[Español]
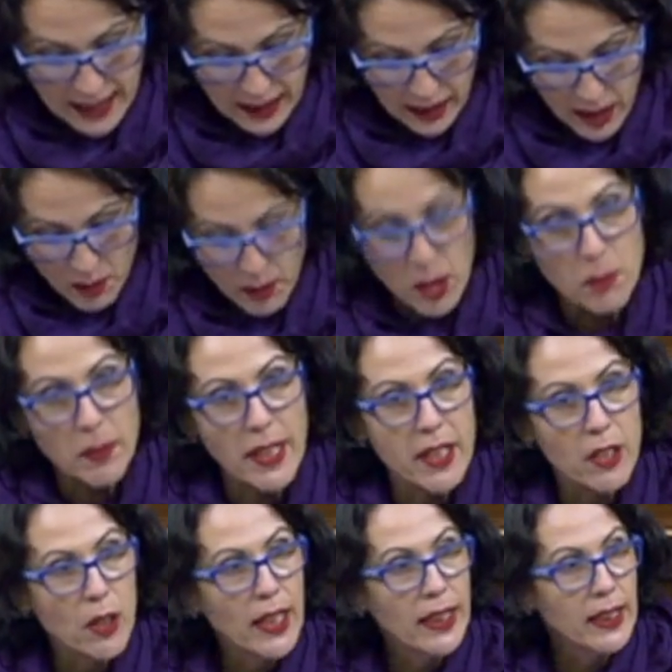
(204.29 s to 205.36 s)
las decía mi
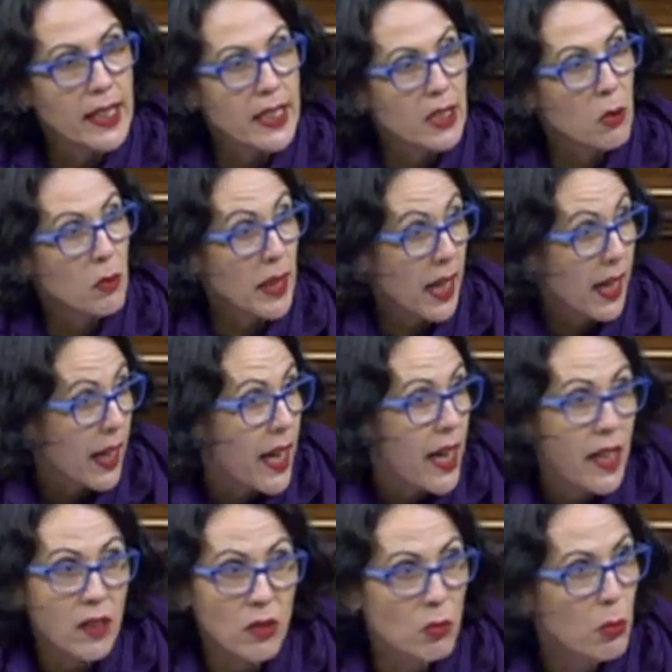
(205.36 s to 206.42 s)
compañero antes,
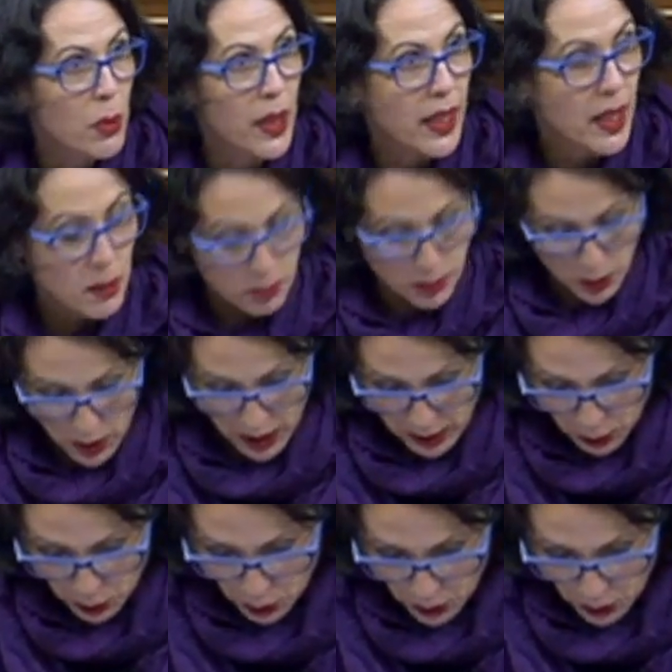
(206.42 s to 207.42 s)
homenajear, por ejemplo, a